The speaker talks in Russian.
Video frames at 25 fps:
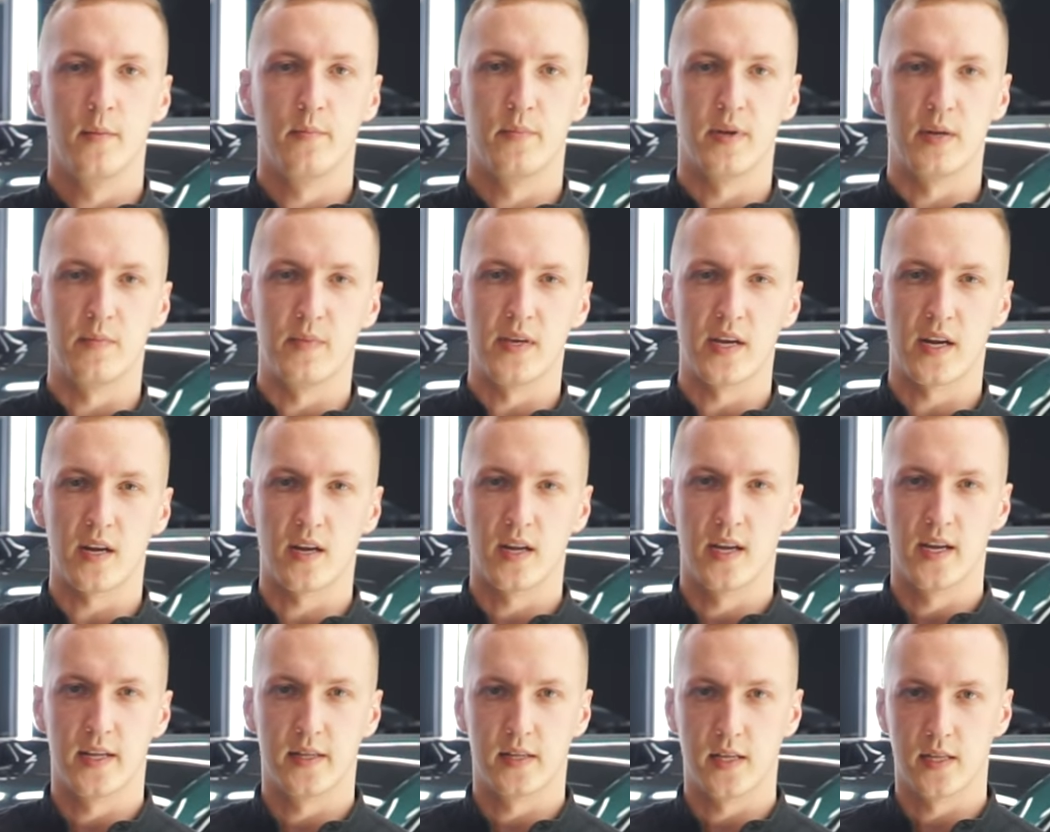
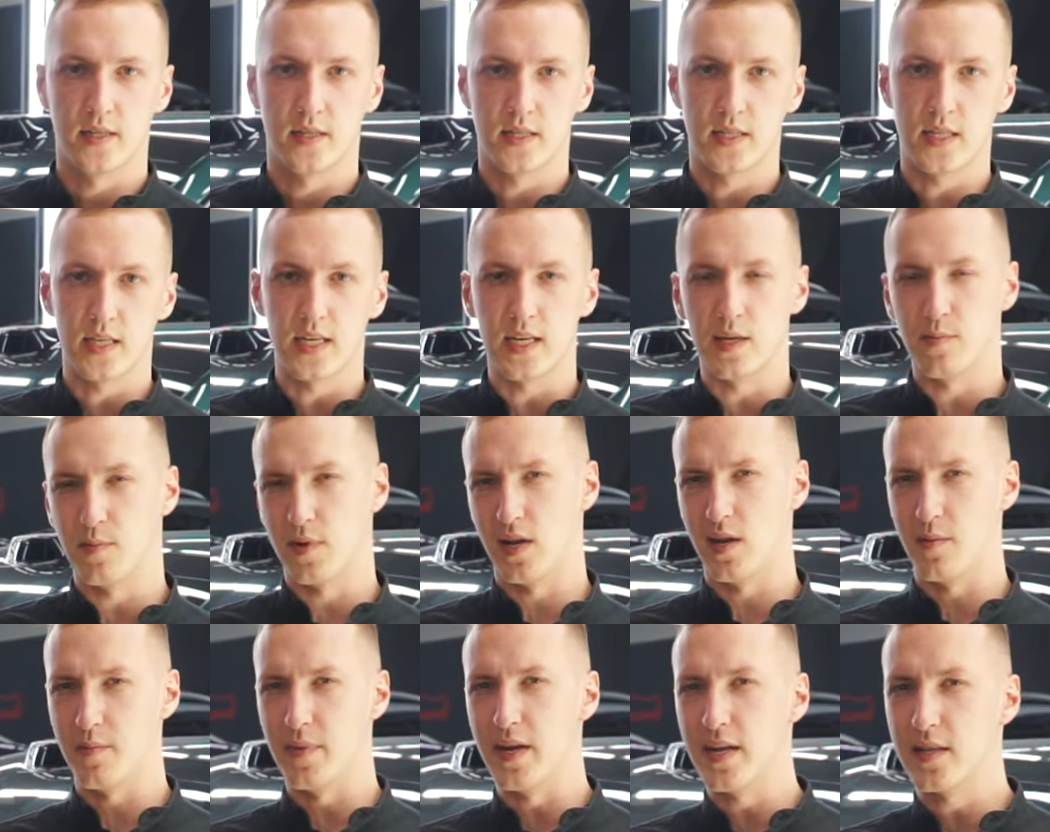примерно это 3
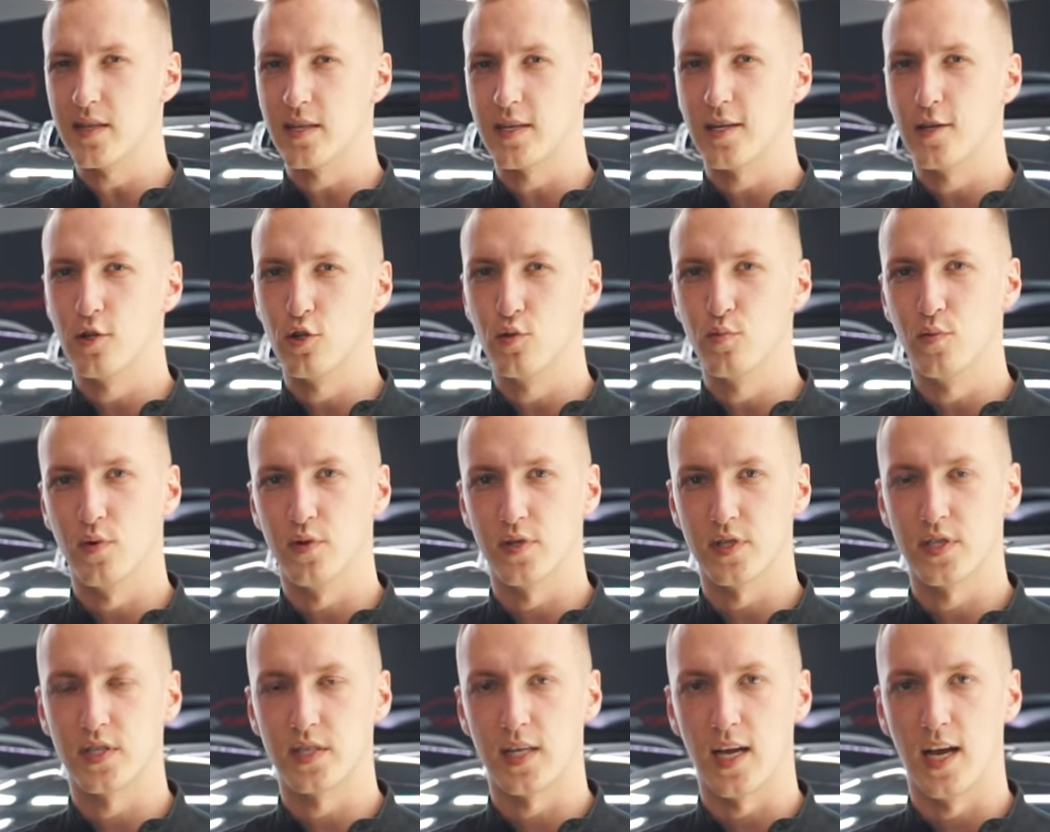миллиметра, я
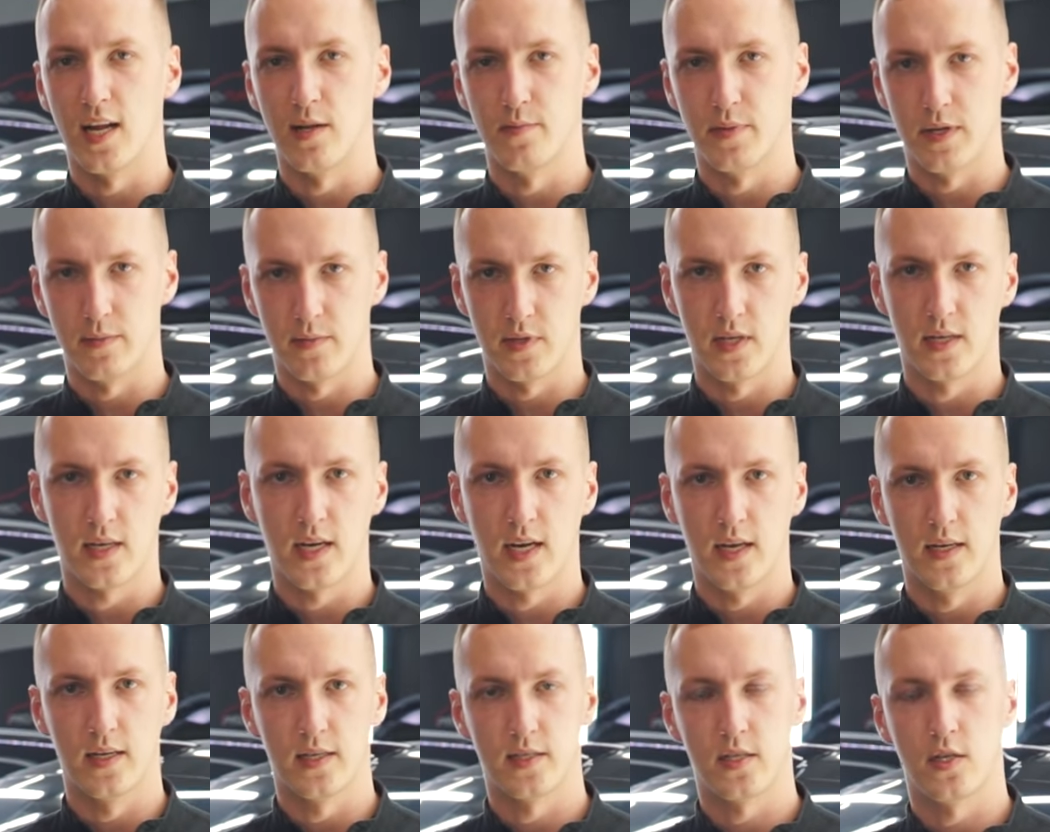думаю, сталь прям
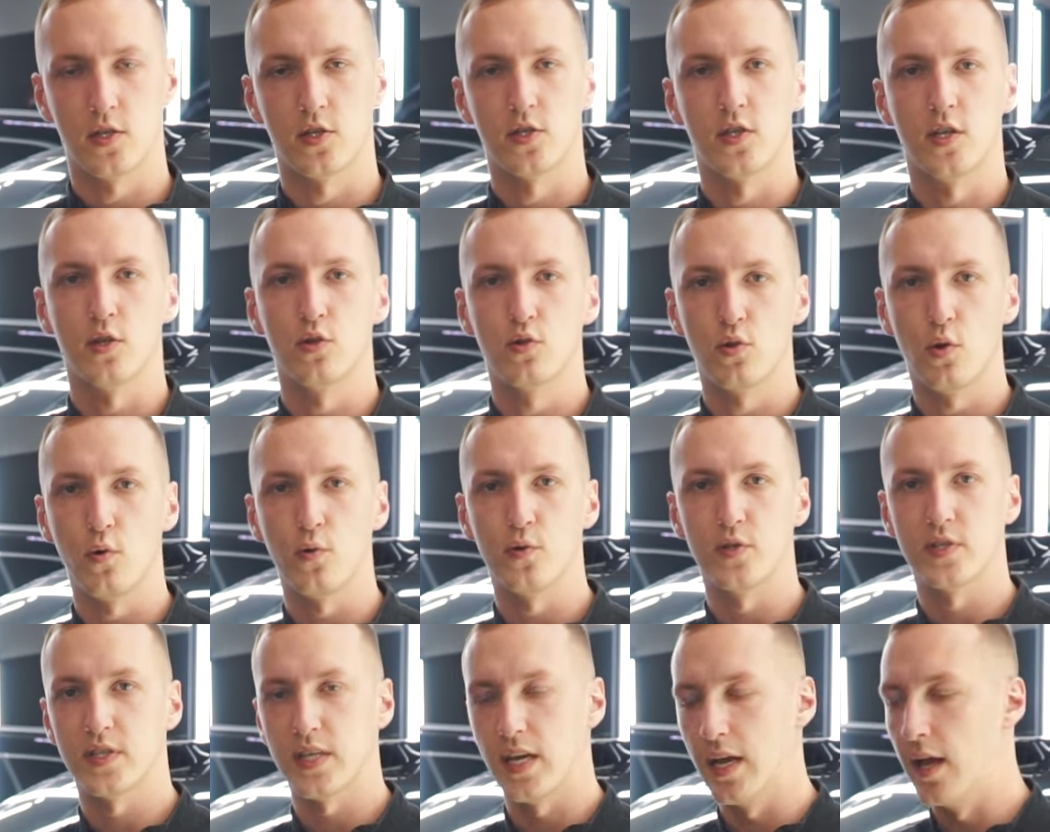такая достаточно
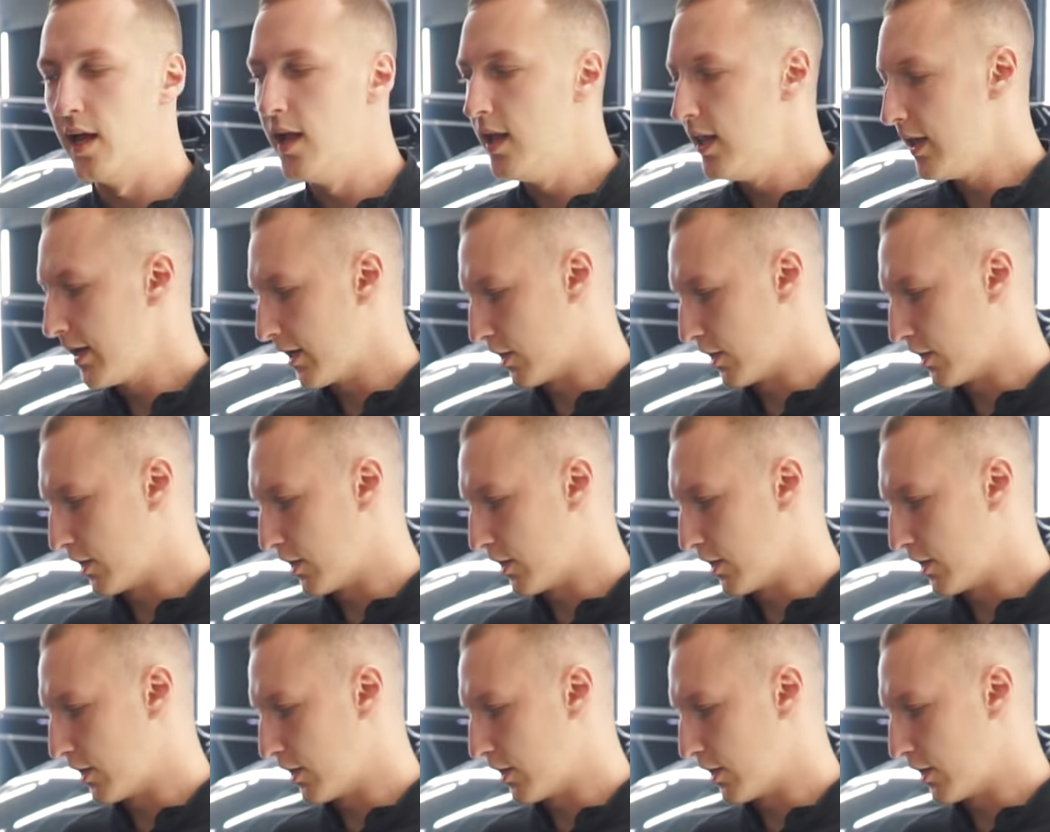толстая,